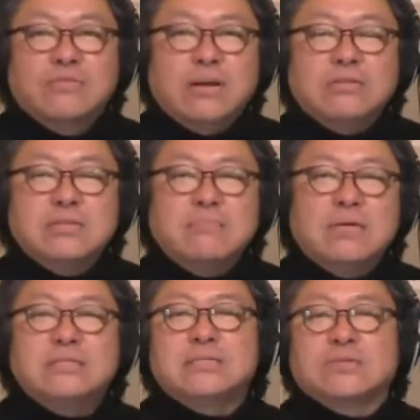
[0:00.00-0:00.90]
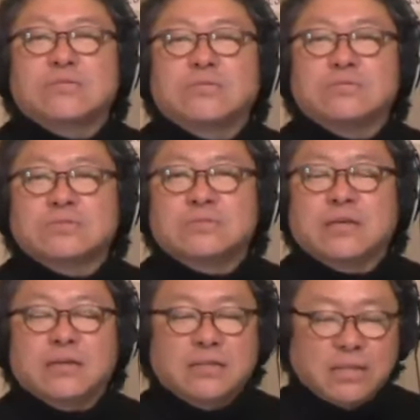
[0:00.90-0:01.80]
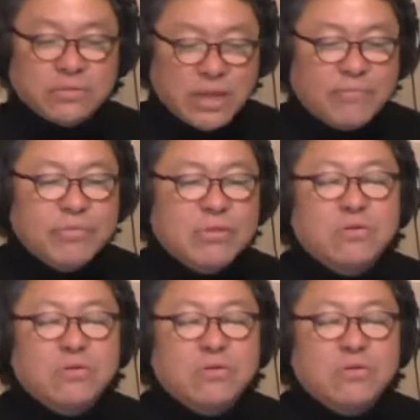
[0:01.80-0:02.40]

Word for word: 割と前面に出した曲を作ってきたので、